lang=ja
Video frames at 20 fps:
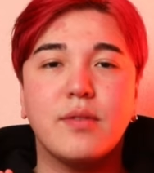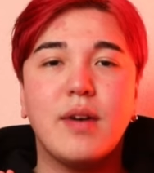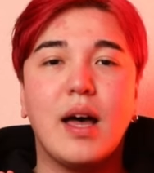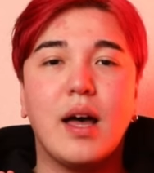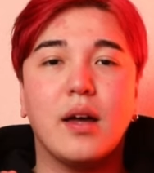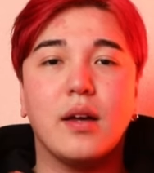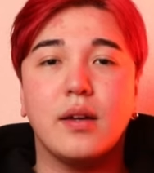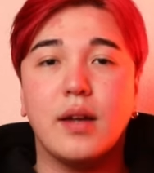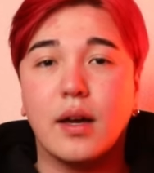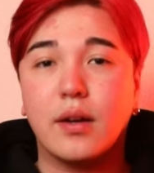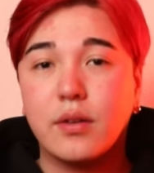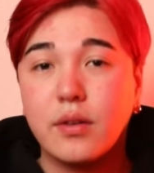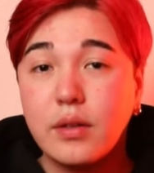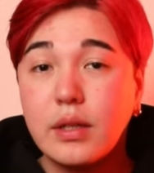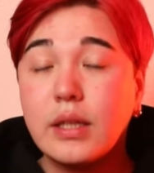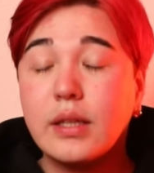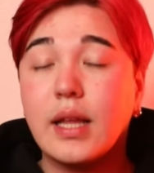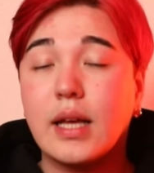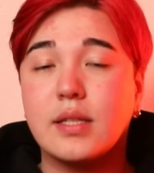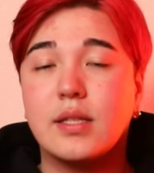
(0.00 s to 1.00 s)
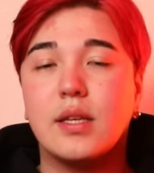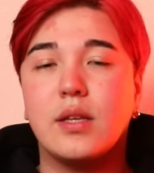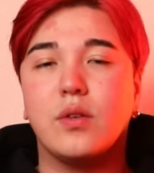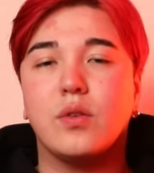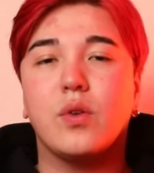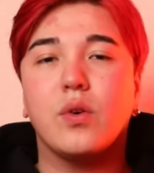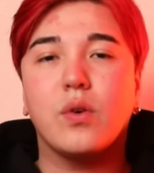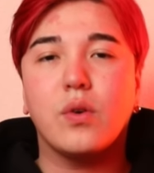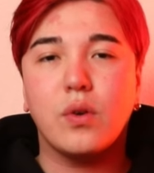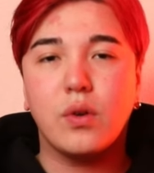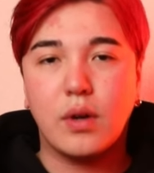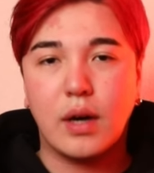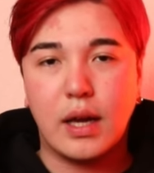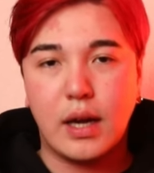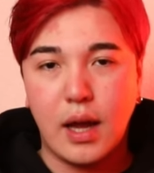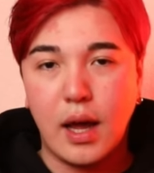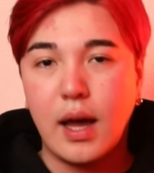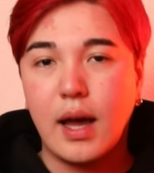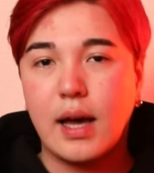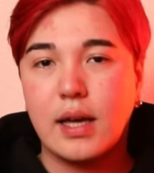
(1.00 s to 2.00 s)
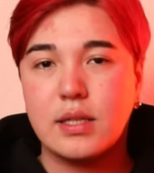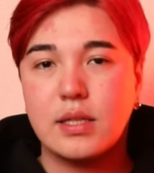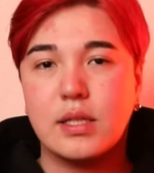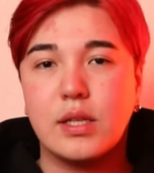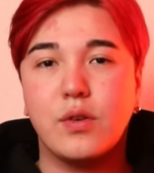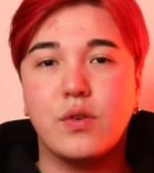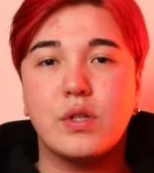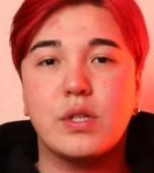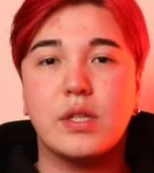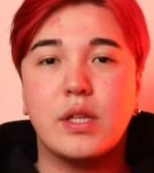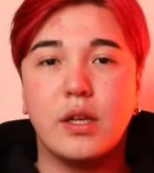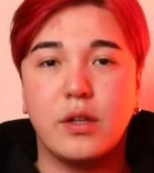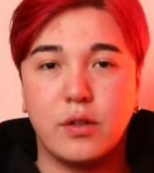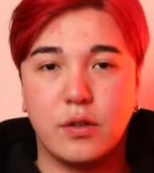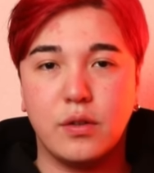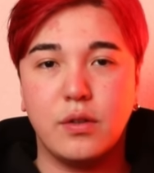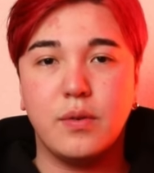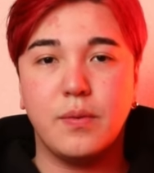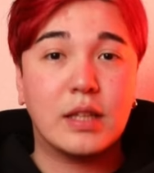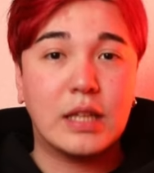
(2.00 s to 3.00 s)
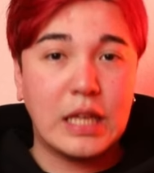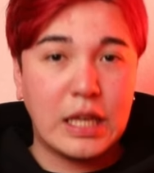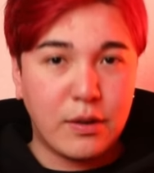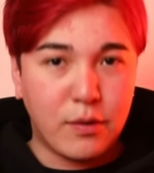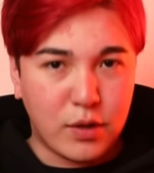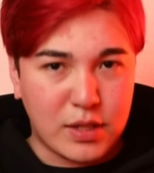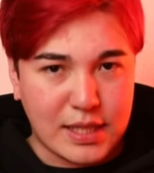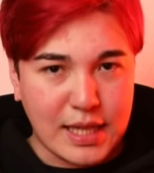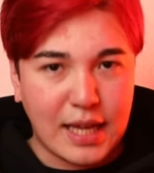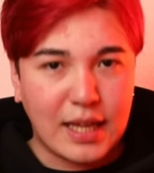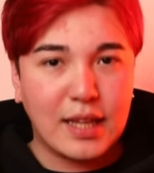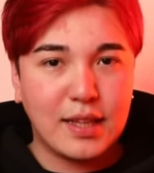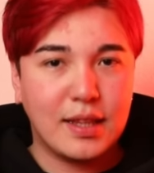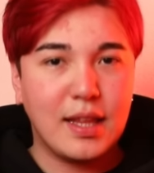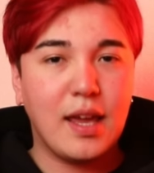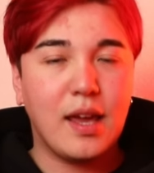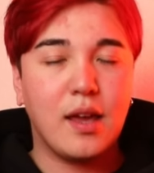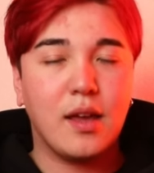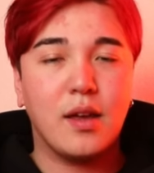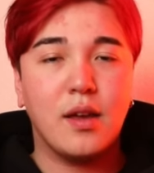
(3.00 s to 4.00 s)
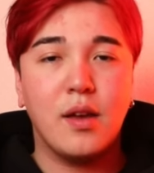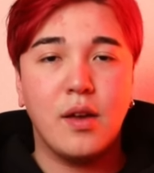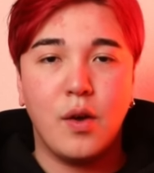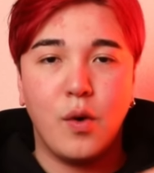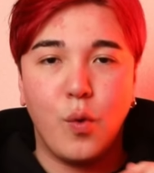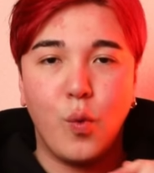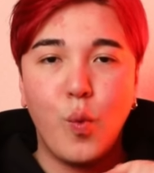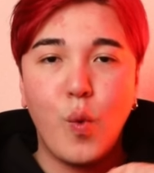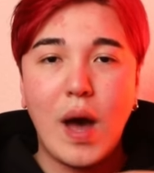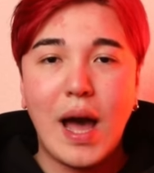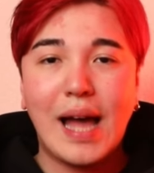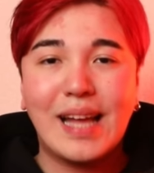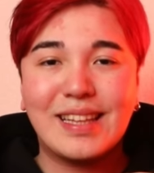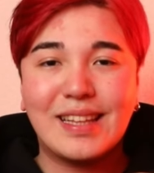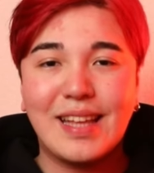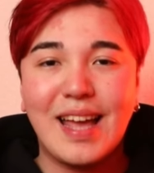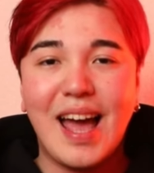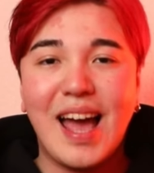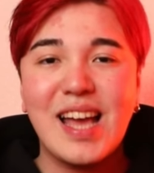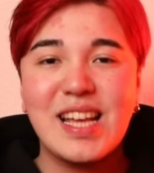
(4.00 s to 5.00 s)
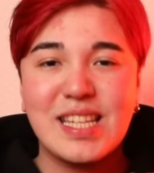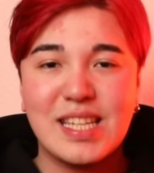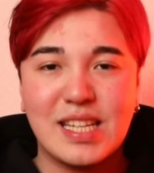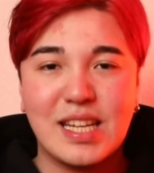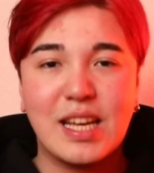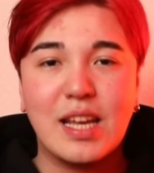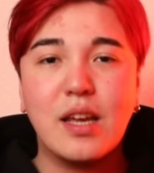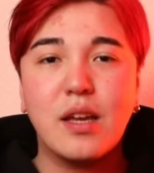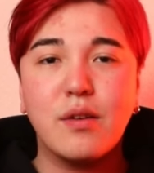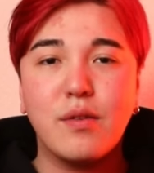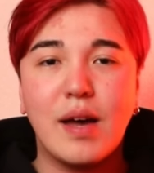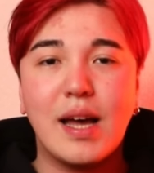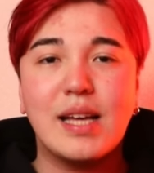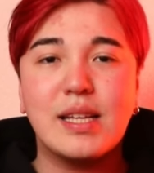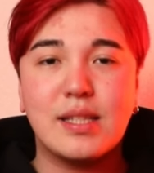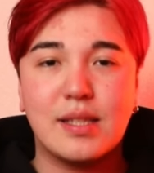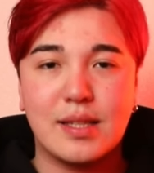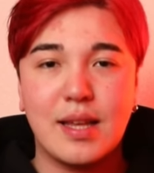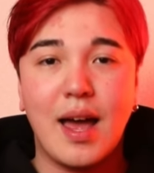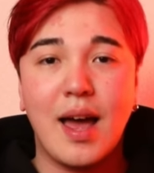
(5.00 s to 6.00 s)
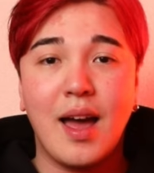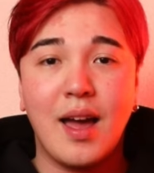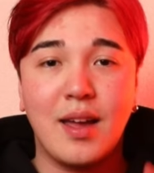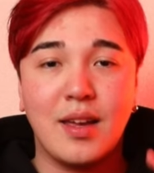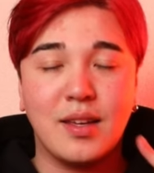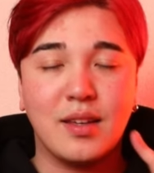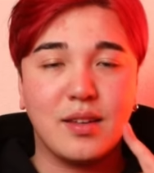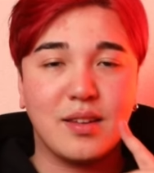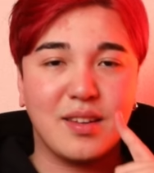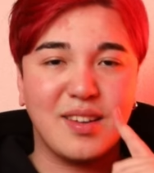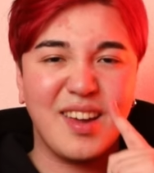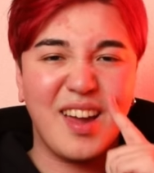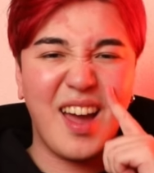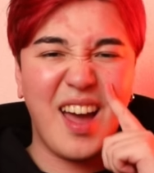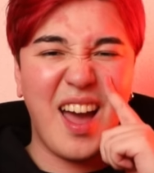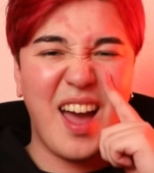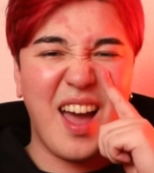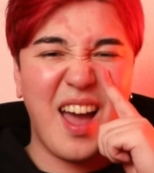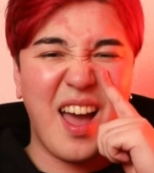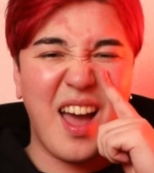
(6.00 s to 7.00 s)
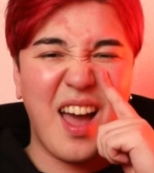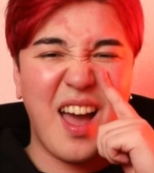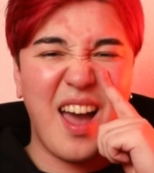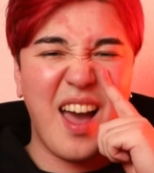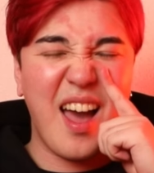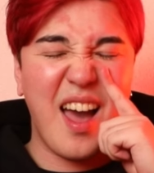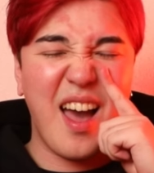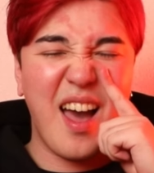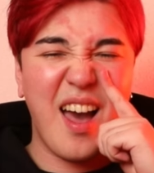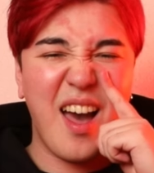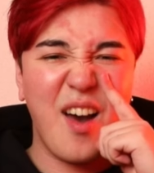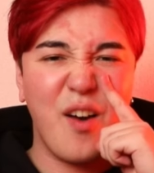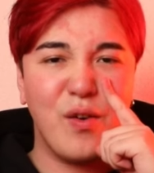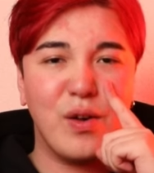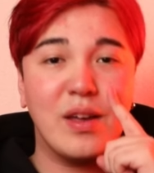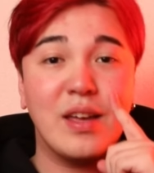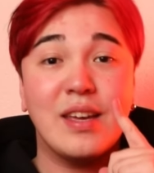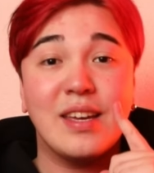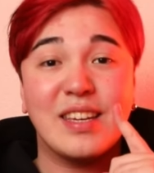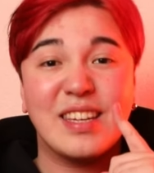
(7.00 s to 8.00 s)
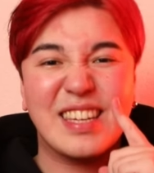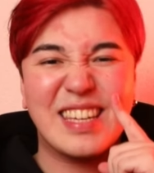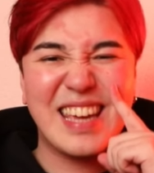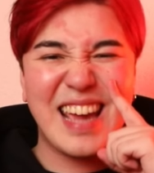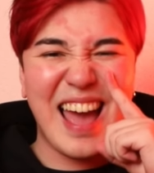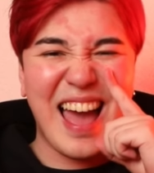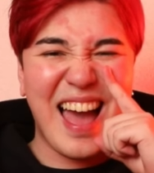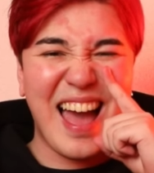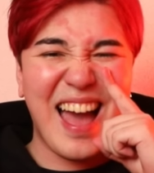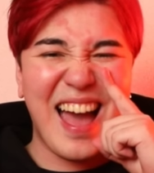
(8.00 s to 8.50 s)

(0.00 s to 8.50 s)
は楽に出せるところから発声をしていく。キーを下げて、私は最強キャー。